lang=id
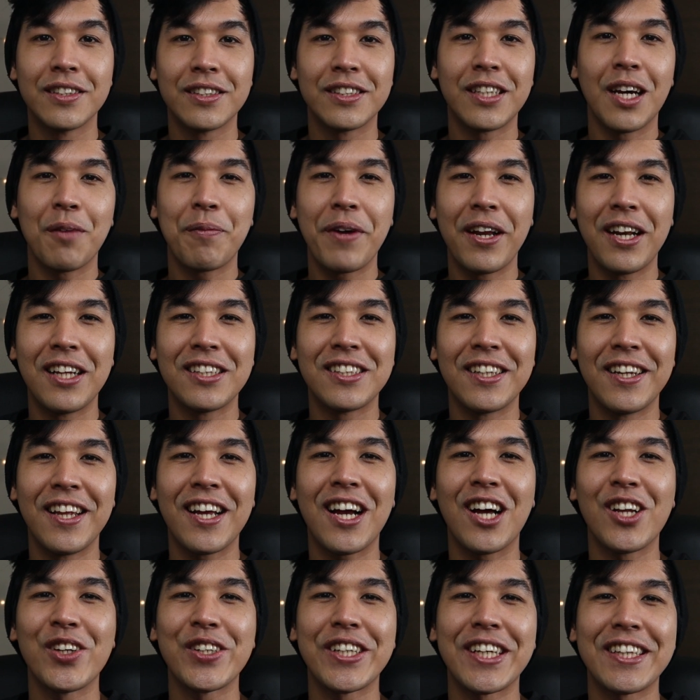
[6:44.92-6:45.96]
Siapa yang di sini
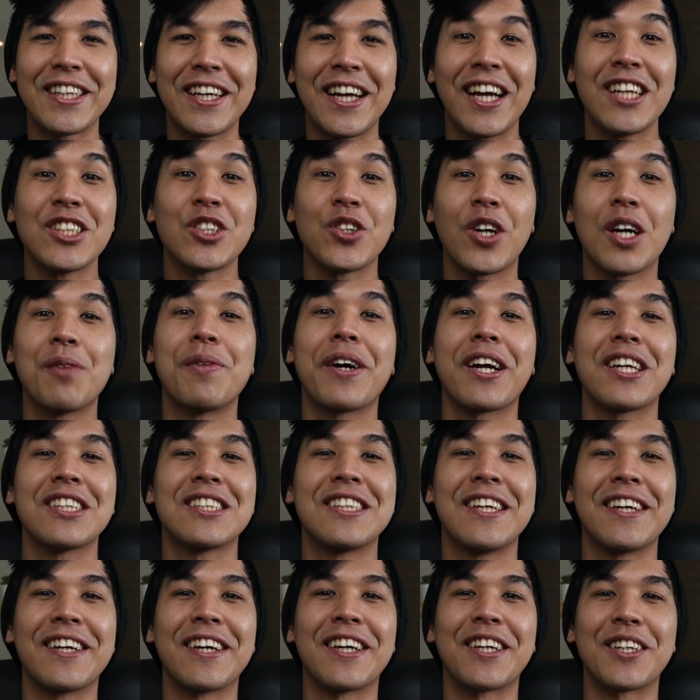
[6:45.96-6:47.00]
kalau chattingan suka pakai
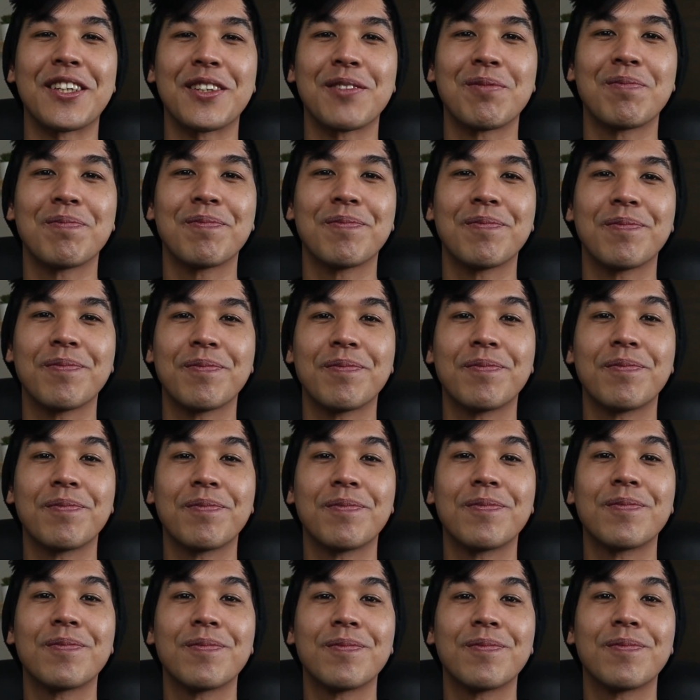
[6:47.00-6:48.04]
stiker?
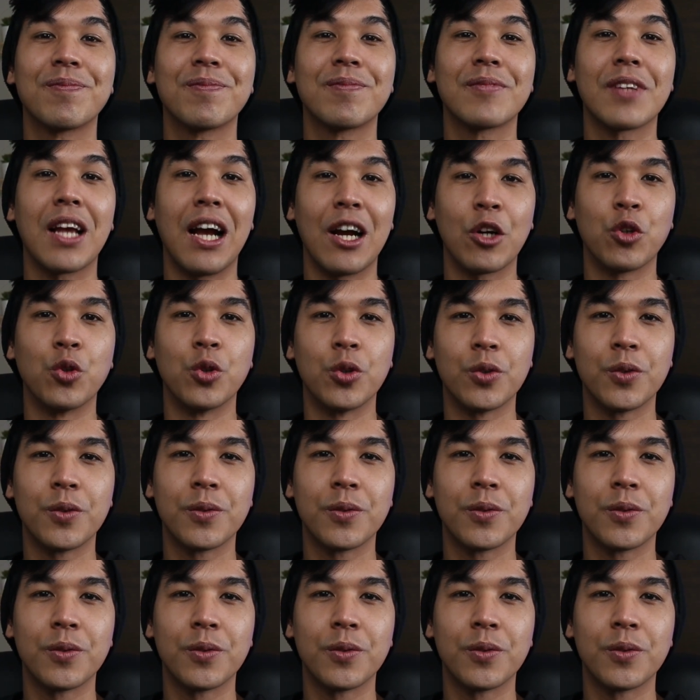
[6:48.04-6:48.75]
Aku.